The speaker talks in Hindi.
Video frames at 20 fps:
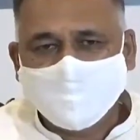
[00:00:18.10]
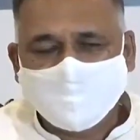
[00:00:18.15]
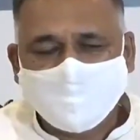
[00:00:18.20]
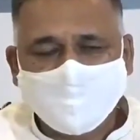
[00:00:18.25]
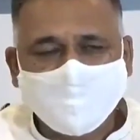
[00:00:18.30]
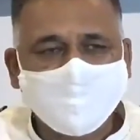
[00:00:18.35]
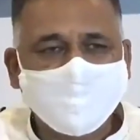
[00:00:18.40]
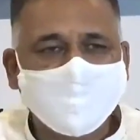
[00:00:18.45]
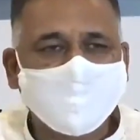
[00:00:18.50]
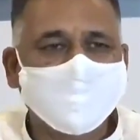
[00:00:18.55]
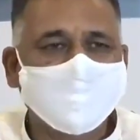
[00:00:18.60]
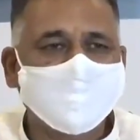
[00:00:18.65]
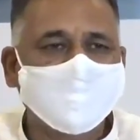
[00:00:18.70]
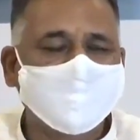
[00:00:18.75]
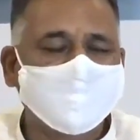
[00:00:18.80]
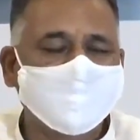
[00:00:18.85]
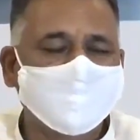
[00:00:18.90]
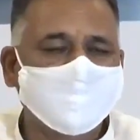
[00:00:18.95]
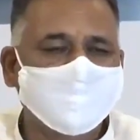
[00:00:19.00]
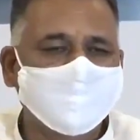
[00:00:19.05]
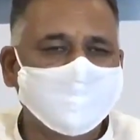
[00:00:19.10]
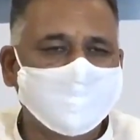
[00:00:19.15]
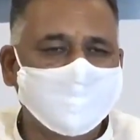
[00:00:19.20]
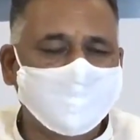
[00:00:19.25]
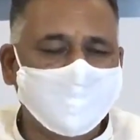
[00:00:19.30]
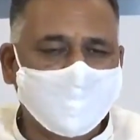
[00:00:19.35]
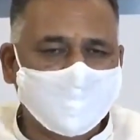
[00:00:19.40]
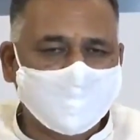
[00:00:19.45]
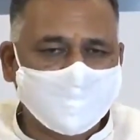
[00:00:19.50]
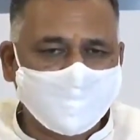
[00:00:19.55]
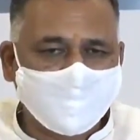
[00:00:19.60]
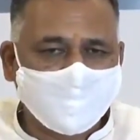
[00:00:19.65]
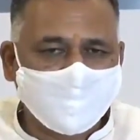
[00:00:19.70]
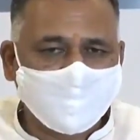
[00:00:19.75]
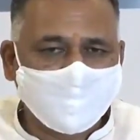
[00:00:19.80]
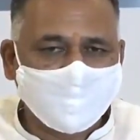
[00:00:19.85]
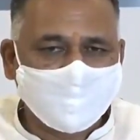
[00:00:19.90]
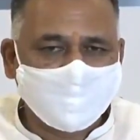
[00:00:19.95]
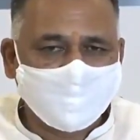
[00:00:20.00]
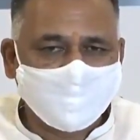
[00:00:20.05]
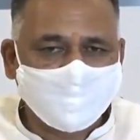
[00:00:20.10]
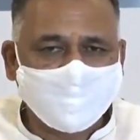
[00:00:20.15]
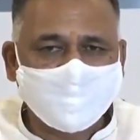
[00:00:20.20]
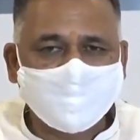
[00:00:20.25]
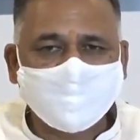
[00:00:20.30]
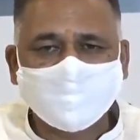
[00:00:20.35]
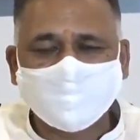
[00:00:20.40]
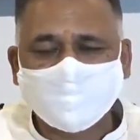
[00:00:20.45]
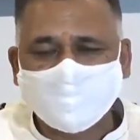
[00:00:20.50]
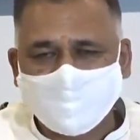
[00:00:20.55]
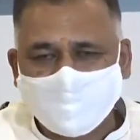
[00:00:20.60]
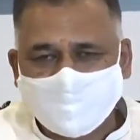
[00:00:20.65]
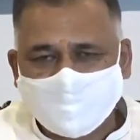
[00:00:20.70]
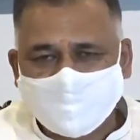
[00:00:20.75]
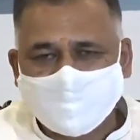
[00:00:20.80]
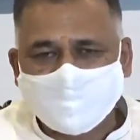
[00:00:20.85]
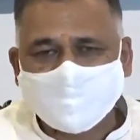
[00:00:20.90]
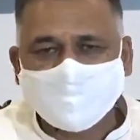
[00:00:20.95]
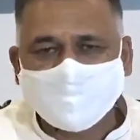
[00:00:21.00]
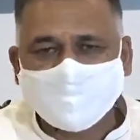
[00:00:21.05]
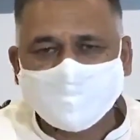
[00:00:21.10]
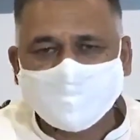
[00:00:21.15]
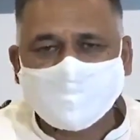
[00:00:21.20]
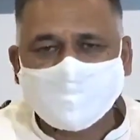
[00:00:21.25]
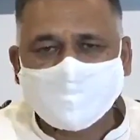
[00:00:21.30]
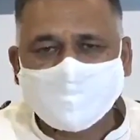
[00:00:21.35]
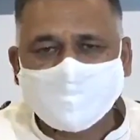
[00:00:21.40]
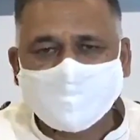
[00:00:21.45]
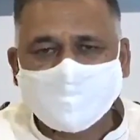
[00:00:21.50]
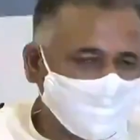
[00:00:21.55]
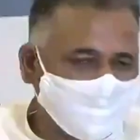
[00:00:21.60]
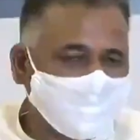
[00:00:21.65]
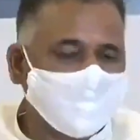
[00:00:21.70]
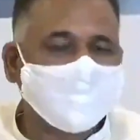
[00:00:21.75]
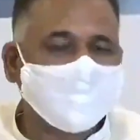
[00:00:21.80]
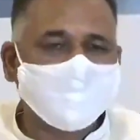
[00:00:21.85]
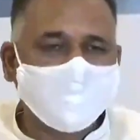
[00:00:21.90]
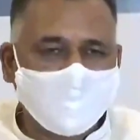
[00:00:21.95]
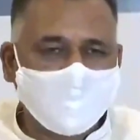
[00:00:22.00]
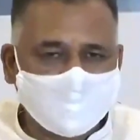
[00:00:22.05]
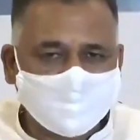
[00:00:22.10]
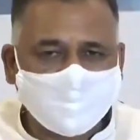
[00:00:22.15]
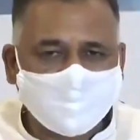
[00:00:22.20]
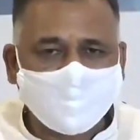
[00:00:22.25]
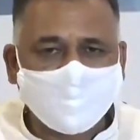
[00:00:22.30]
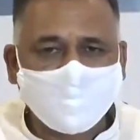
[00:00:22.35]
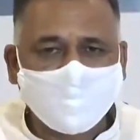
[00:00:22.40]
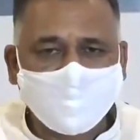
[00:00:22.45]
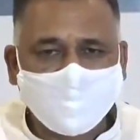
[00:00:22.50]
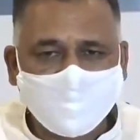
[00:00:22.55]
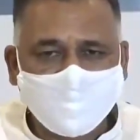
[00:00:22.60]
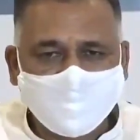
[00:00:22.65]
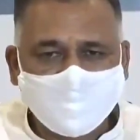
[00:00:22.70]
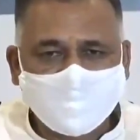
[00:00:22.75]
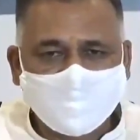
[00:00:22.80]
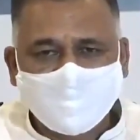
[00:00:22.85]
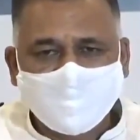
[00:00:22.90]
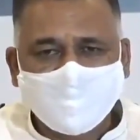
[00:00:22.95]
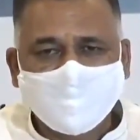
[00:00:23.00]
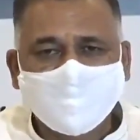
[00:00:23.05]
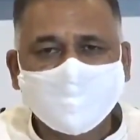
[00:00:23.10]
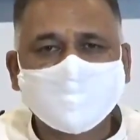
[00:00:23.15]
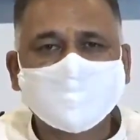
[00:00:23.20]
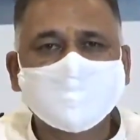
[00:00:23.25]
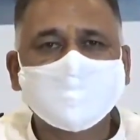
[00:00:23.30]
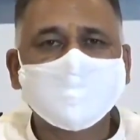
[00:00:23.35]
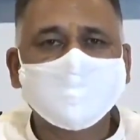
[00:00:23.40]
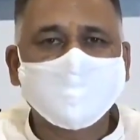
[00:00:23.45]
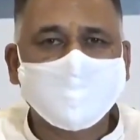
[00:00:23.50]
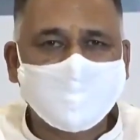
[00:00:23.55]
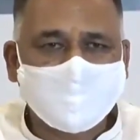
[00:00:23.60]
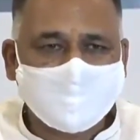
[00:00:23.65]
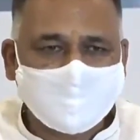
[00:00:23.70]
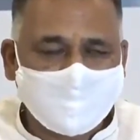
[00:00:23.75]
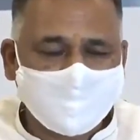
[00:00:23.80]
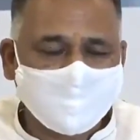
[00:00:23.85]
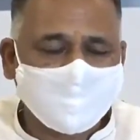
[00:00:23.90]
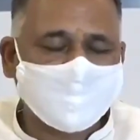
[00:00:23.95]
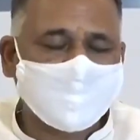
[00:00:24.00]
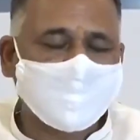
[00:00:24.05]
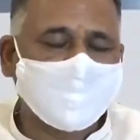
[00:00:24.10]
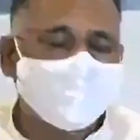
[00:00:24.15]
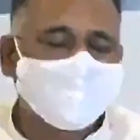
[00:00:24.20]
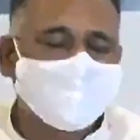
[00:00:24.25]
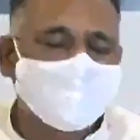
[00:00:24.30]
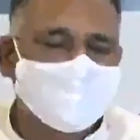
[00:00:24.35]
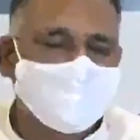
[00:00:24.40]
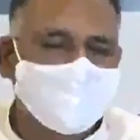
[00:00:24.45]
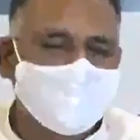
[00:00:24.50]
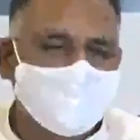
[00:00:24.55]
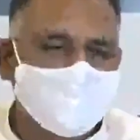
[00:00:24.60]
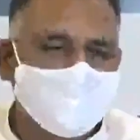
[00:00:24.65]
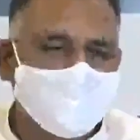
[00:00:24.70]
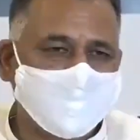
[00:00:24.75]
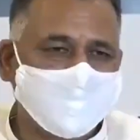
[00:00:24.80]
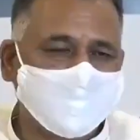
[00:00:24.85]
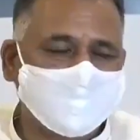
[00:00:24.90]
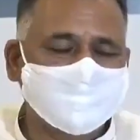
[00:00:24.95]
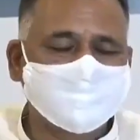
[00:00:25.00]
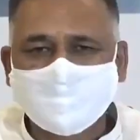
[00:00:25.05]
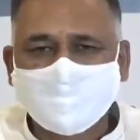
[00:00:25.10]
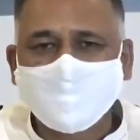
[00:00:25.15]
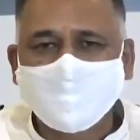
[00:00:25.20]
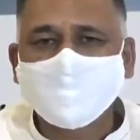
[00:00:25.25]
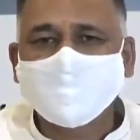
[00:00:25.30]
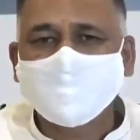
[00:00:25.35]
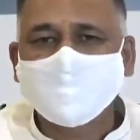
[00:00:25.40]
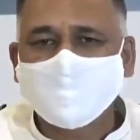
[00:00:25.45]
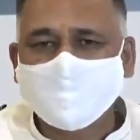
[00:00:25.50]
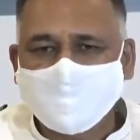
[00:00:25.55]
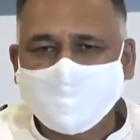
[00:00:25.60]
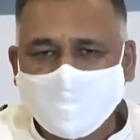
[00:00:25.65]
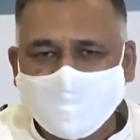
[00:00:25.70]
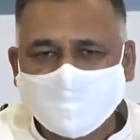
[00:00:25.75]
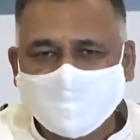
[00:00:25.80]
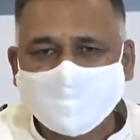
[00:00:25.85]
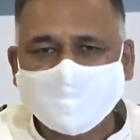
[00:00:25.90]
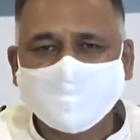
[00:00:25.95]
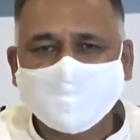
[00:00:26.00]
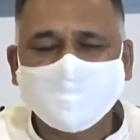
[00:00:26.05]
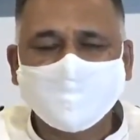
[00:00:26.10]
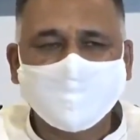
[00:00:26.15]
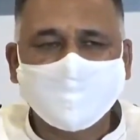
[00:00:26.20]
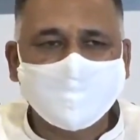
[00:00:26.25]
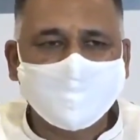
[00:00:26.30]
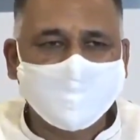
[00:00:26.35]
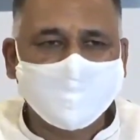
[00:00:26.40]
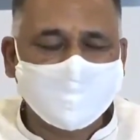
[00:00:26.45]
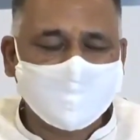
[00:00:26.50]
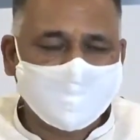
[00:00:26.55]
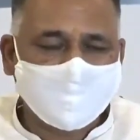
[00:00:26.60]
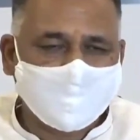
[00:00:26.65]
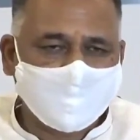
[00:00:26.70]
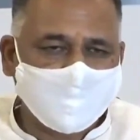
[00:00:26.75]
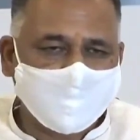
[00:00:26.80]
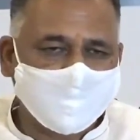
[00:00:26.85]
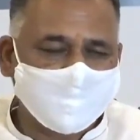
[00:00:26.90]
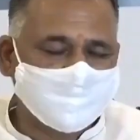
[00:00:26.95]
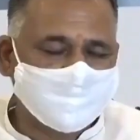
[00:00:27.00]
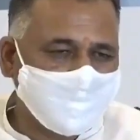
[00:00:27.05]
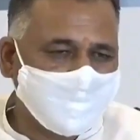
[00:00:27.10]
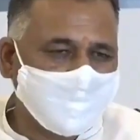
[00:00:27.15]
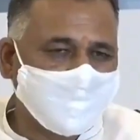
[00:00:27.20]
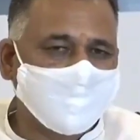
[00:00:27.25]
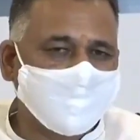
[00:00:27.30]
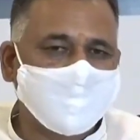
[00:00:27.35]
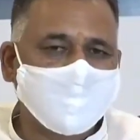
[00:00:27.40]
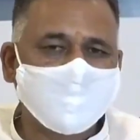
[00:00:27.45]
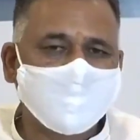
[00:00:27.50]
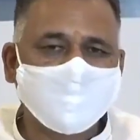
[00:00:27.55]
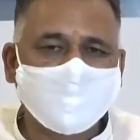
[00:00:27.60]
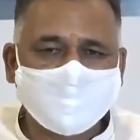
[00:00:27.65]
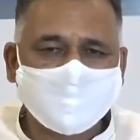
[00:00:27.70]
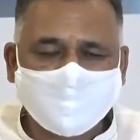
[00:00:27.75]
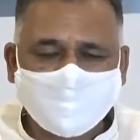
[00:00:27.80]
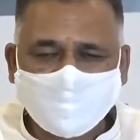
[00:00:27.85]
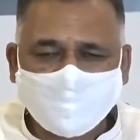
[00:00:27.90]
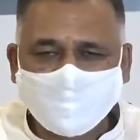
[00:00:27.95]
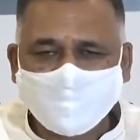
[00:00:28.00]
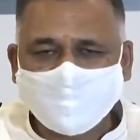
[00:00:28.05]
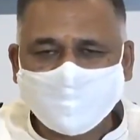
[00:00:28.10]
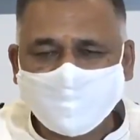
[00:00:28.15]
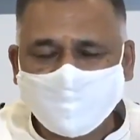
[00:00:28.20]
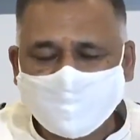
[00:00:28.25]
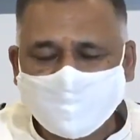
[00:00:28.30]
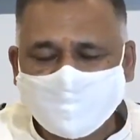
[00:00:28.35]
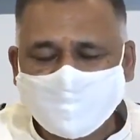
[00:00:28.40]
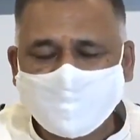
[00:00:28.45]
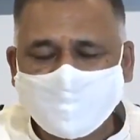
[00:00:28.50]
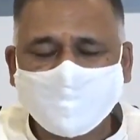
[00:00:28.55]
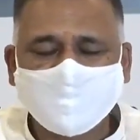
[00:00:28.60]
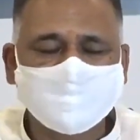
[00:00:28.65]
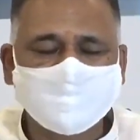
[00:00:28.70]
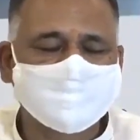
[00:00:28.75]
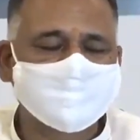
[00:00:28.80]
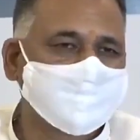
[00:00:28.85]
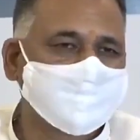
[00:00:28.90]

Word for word: ऐसे में विद्यार्थियों के जीवन को सुरक्षा देना ये महत्वपूर्ण है और इसलिए भारत के प्रधानमंत्री जी ने एक ऐतिहासिक निर्णय लेकर के हमारे बच्चों की सुरक्षा